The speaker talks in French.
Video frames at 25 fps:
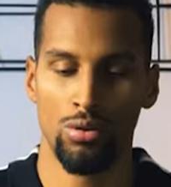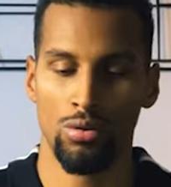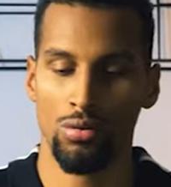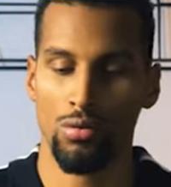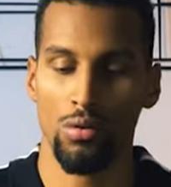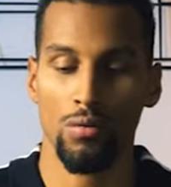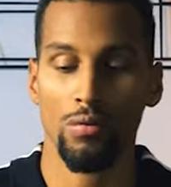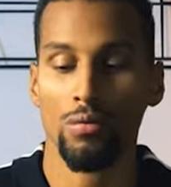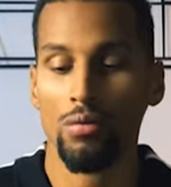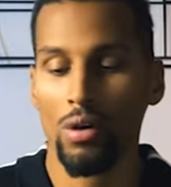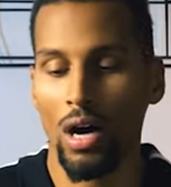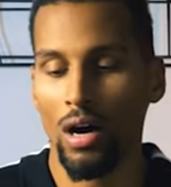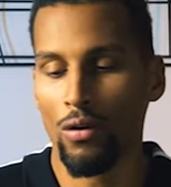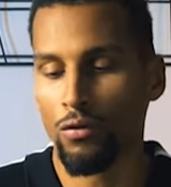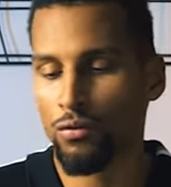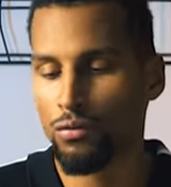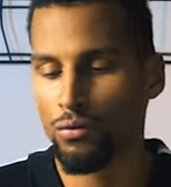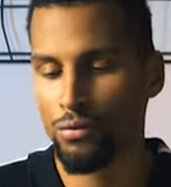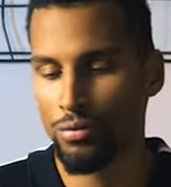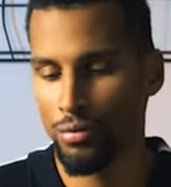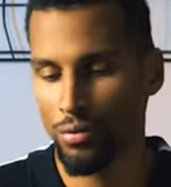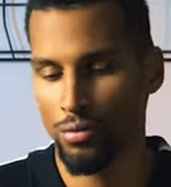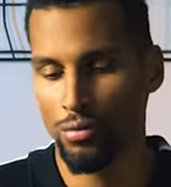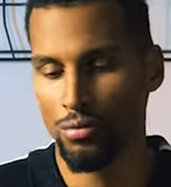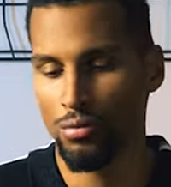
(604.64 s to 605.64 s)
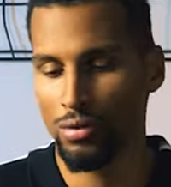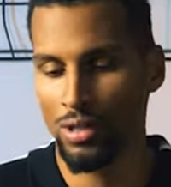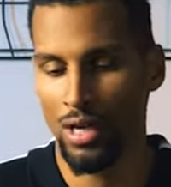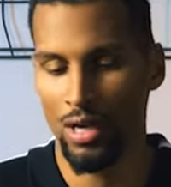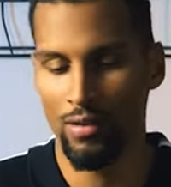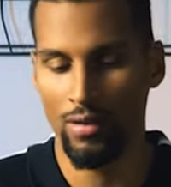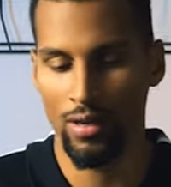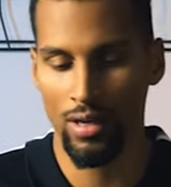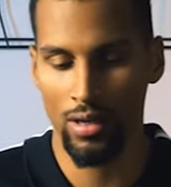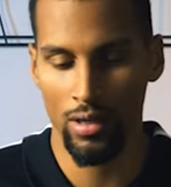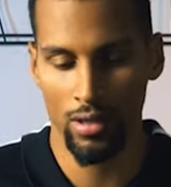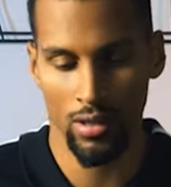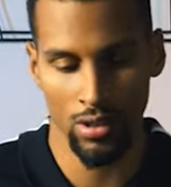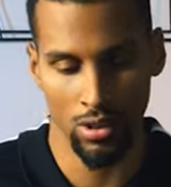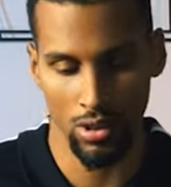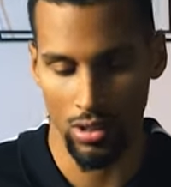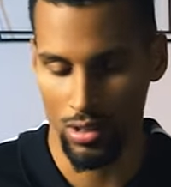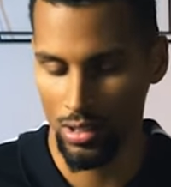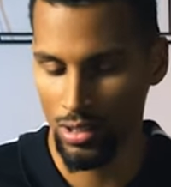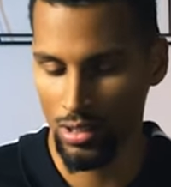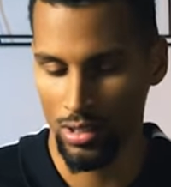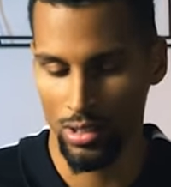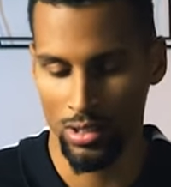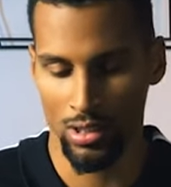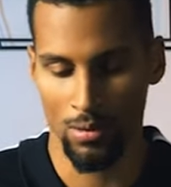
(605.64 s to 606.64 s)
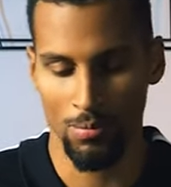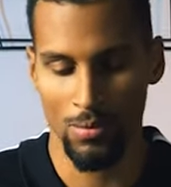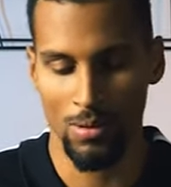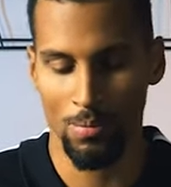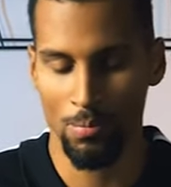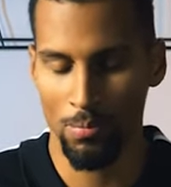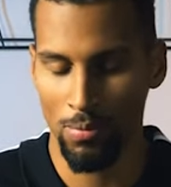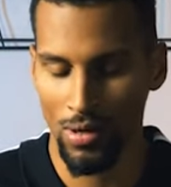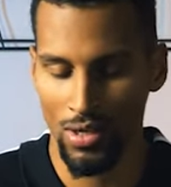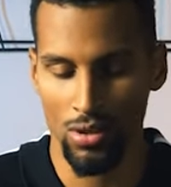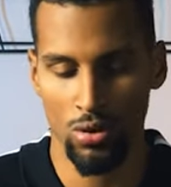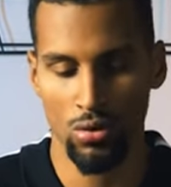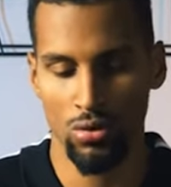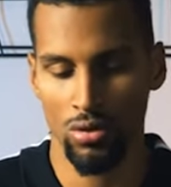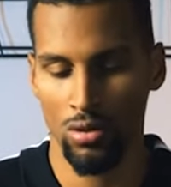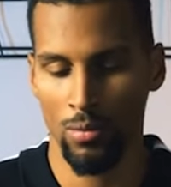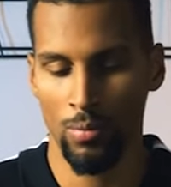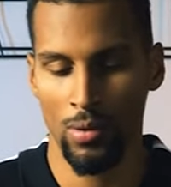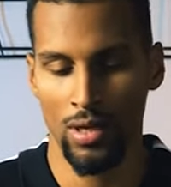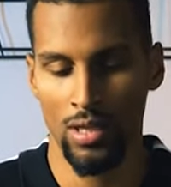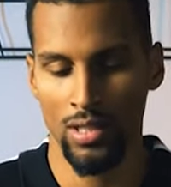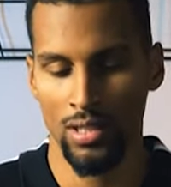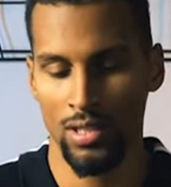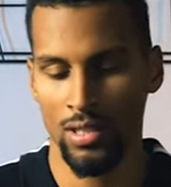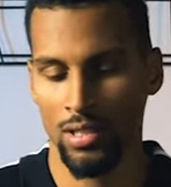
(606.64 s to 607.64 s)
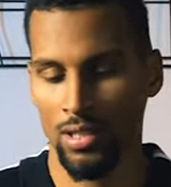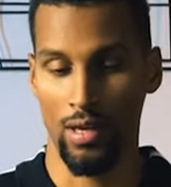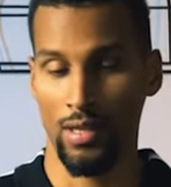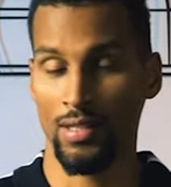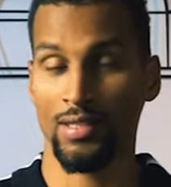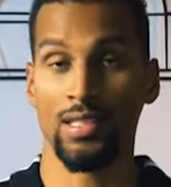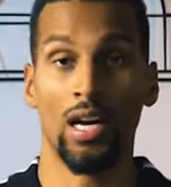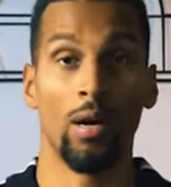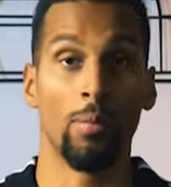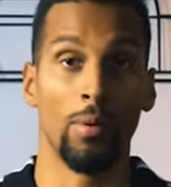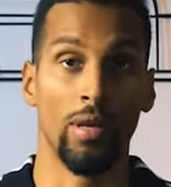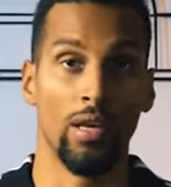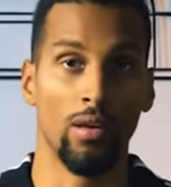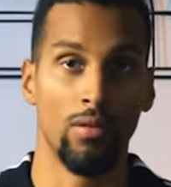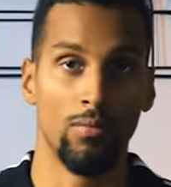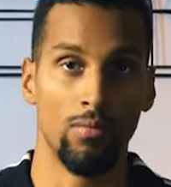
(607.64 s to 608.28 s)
suis devenu un fou furieux du travail, j'ai mis plein de choses en place et ça a payé.